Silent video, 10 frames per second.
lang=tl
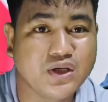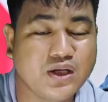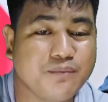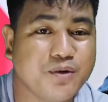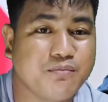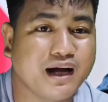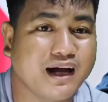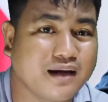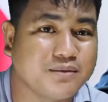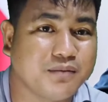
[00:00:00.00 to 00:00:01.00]
Yun na po
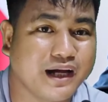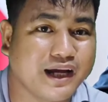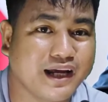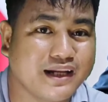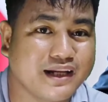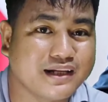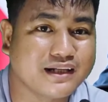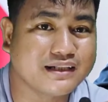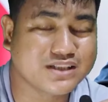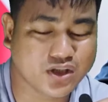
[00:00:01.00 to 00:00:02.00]
mga kababayan.
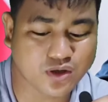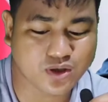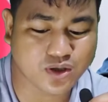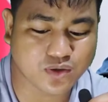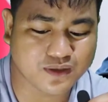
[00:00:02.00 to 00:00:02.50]
Siguro